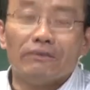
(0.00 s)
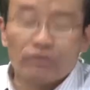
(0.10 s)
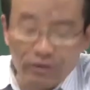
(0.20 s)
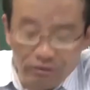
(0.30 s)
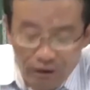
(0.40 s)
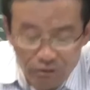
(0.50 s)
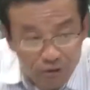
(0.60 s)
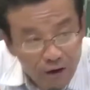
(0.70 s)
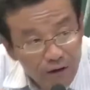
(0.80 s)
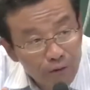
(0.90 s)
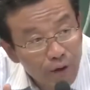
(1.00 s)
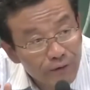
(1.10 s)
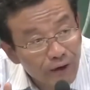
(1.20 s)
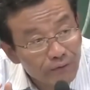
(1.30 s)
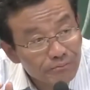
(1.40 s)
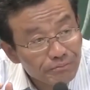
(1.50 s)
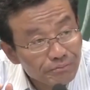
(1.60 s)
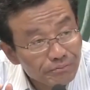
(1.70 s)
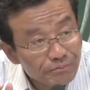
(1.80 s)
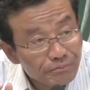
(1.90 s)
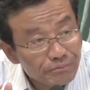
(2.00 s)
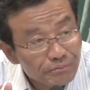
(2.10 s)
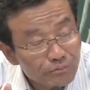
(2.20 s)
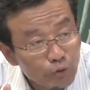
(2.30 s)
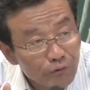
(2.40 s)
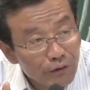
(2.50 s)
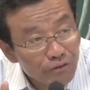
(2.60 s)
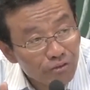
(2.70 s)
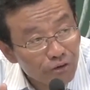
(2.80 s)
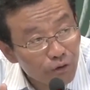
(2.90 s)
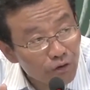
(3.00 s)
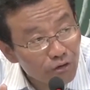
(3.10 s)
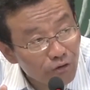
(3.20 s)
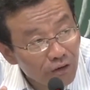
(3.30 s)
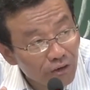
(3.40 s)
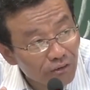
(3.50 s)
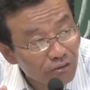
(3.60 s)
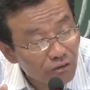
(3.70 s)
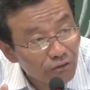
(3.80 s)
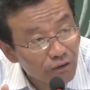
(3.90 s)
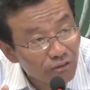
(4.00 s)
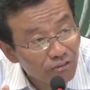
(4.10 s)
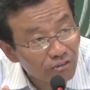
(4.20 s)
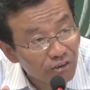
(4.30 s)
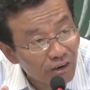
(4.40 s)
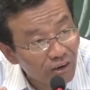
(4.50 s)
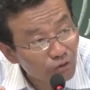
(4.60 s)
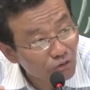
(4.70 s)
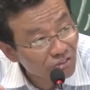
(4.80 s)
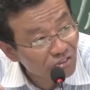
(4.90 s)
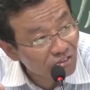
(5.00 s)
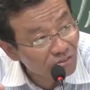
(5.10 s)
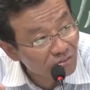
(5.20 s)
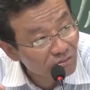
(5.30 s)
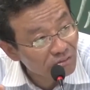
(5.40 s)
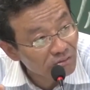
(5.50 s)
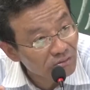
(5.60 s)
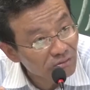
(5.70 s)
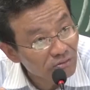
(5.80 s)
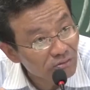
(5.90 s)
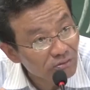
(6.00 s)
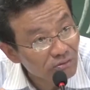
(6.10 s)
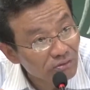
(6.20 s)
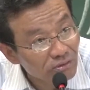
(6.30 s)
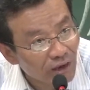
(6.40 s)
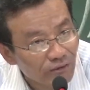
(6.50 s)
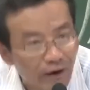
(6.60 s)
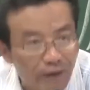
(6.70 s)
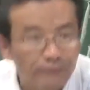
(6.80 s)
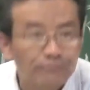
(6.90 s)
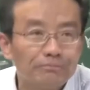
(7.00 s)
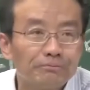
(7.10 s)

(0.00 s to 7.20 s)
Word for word: 结合在一起，很快的，短短的几个月，你发现你找到的是一个河东狮子，你傻掉了。